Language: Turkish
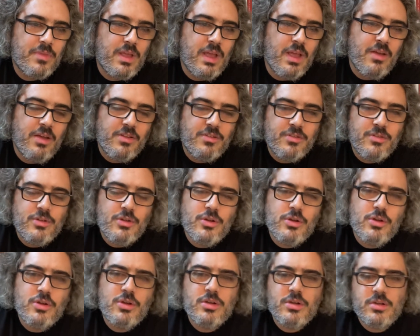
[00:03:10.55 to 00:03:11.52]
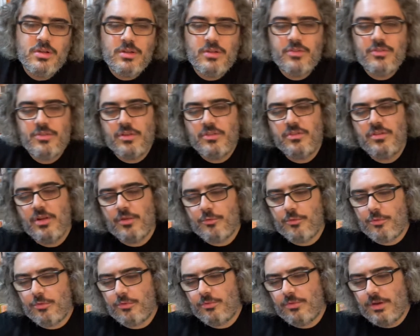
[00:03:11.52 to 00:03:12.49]
Evet, işte
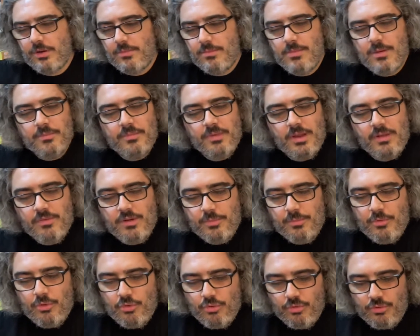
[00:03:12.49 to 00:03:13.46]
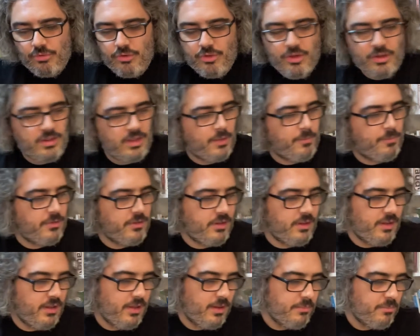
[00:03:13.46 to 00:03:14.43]
tiyatrosu var, bilmem neyi var. Birçok şeyle
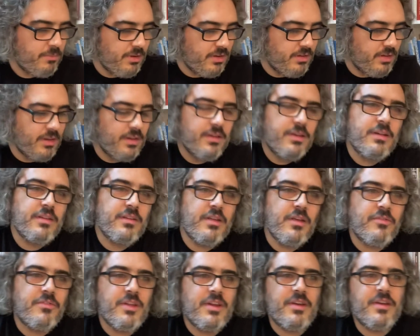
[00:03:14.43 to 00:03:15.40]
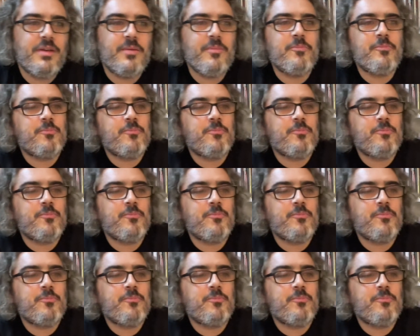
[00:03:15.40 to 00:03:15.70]
yapıldı bir delinin anı defterini.